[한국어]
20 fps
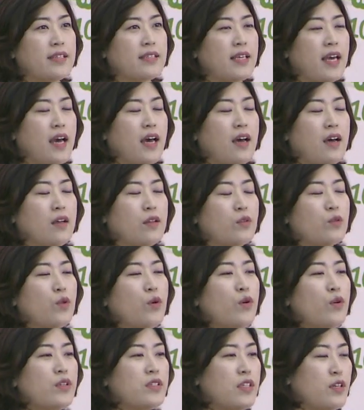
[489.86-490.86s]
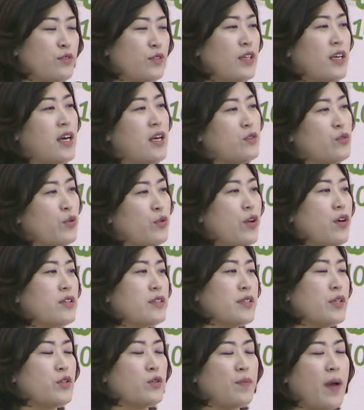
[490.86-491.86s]
자, 또 이제 우리가
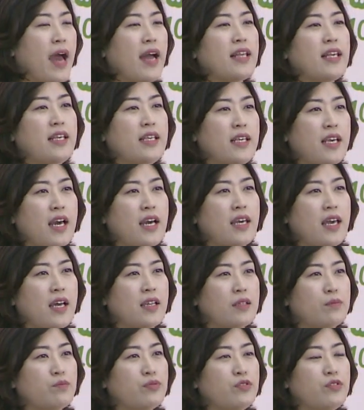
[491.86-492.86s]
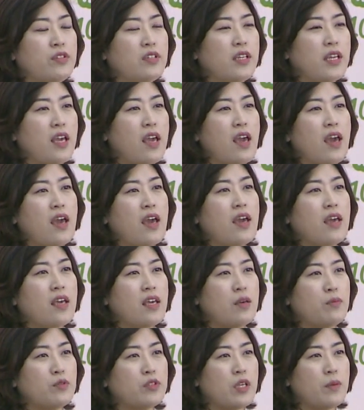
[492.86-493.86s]
조력자로 많이 이야기하는 분들이
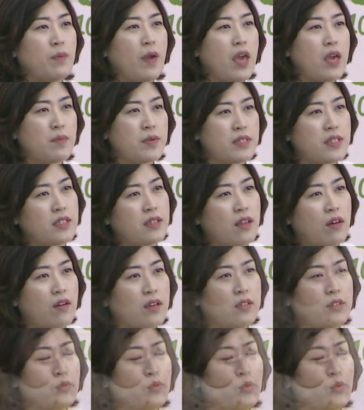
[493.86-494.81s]
이분이 베이비 시터일